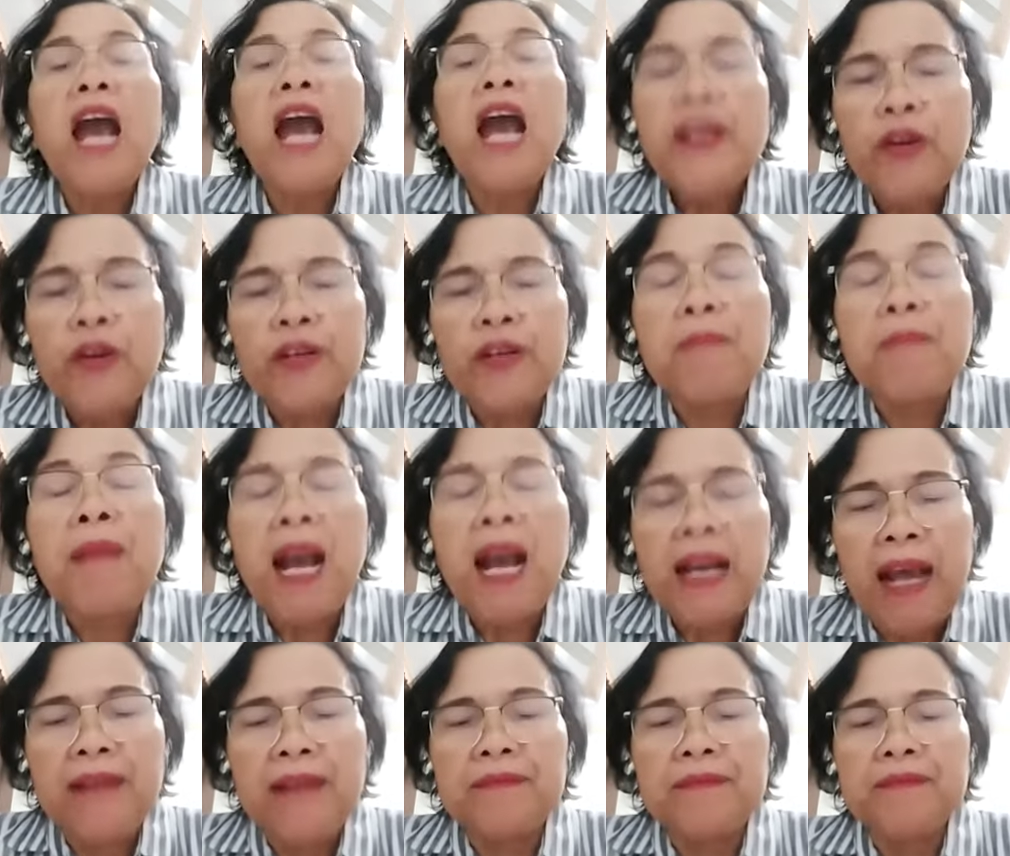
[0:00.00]
Ayo nak
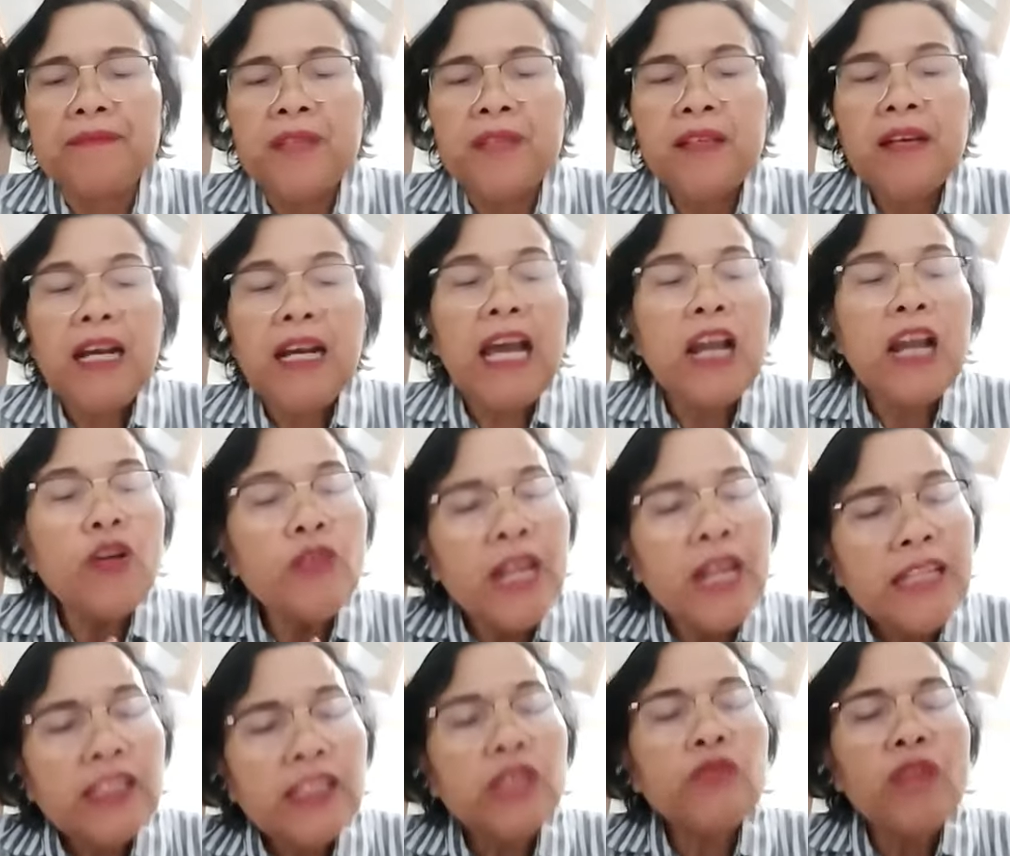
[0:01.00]
makan. Kalau
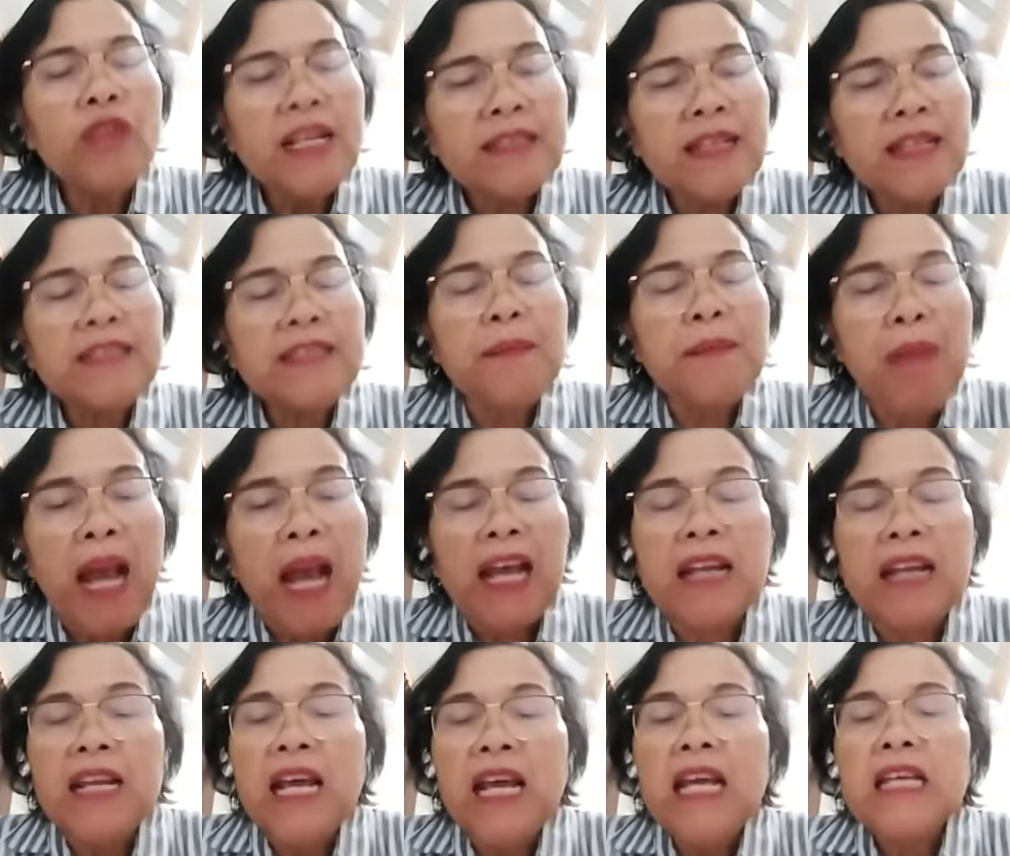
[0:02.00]
nanti sudah selesai
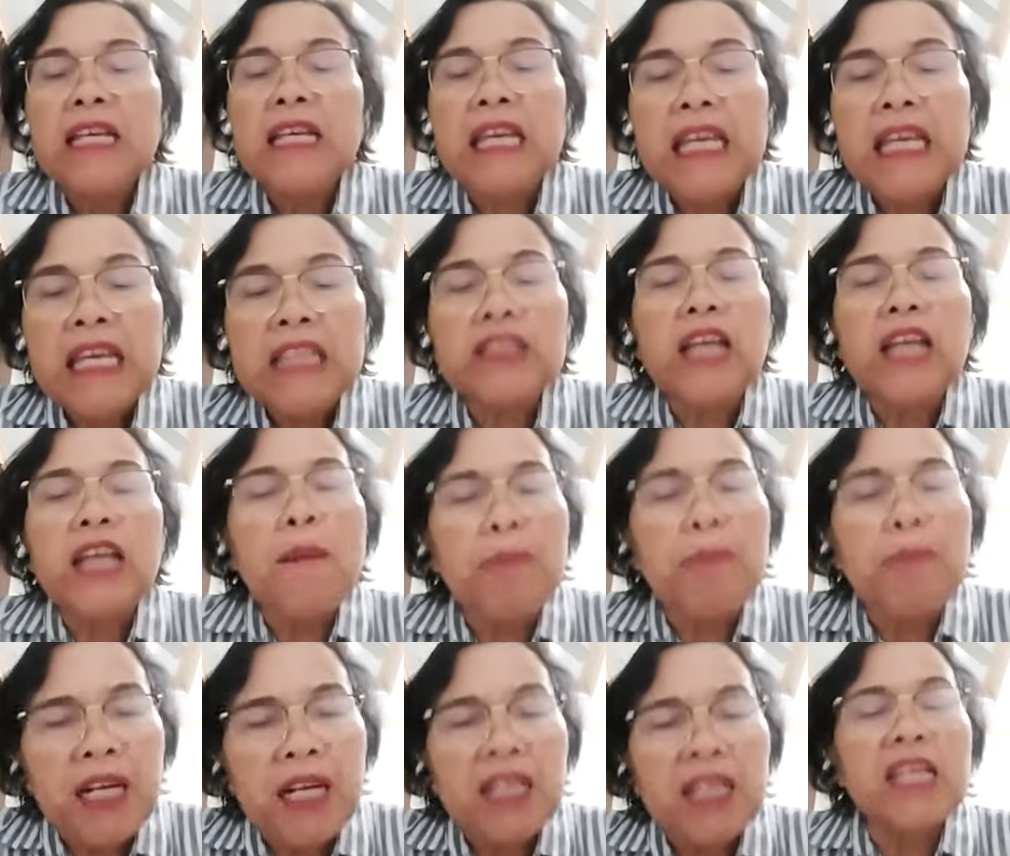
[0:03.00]
makan,
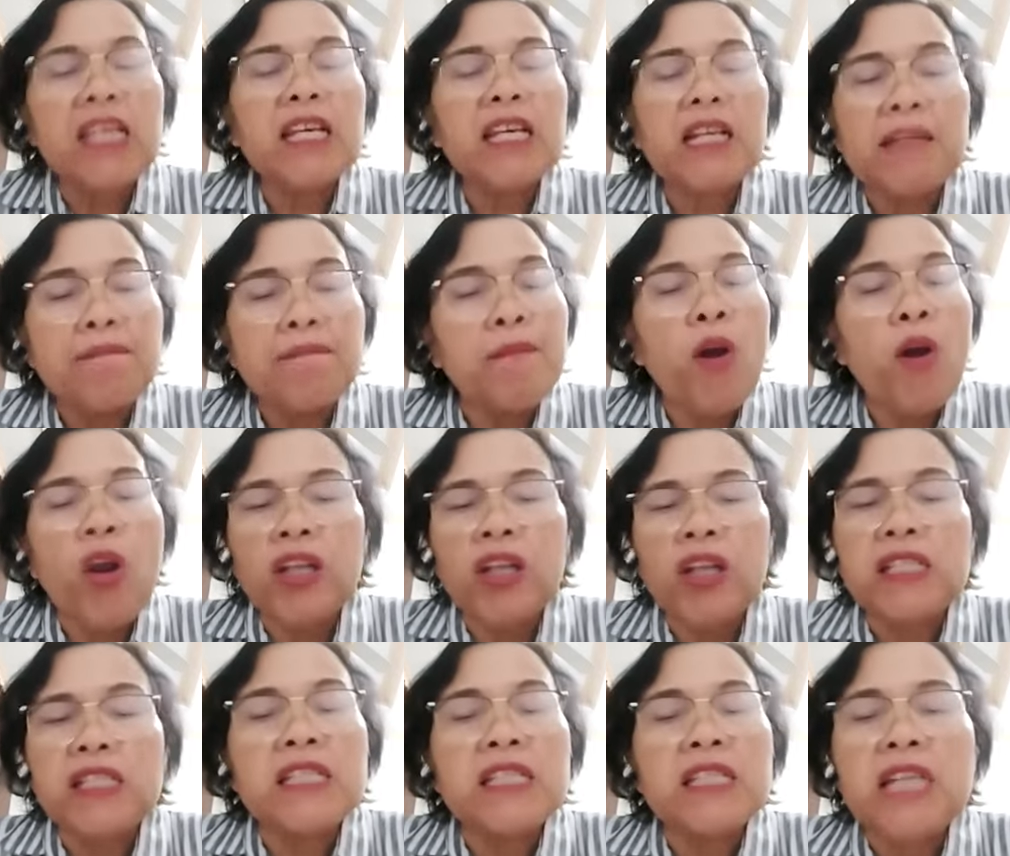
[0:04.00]
kita pergi ke Mall
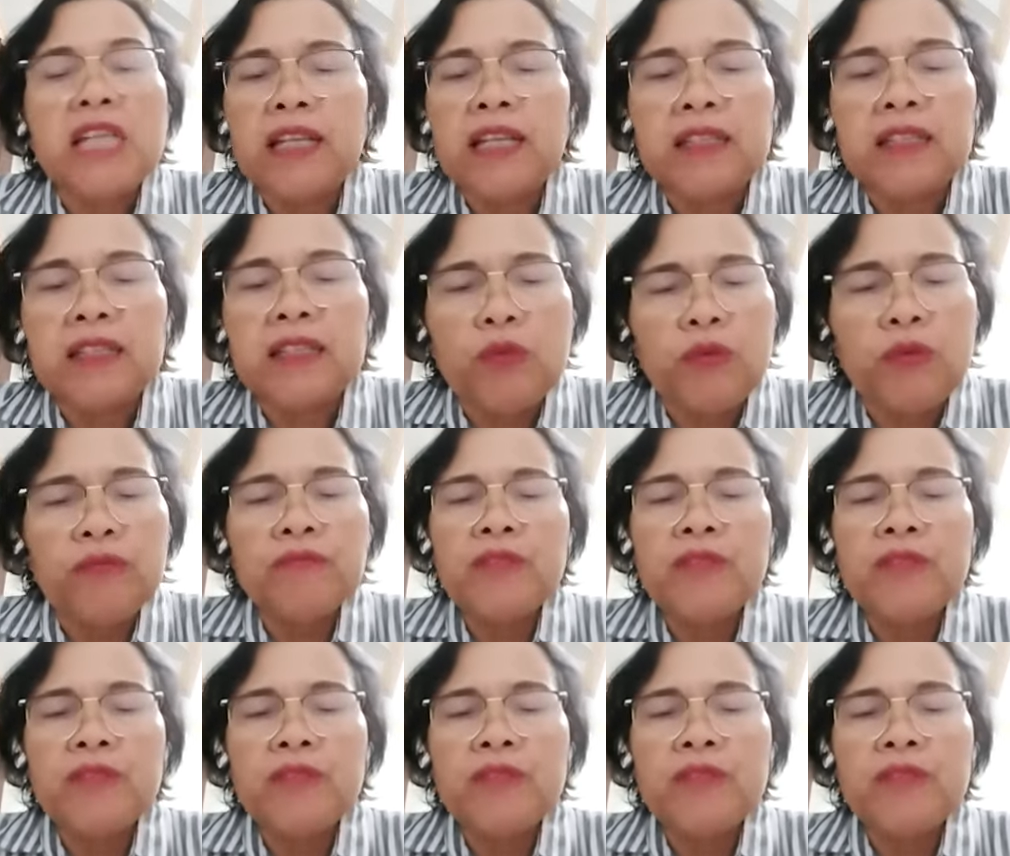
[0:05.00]
Cijantung.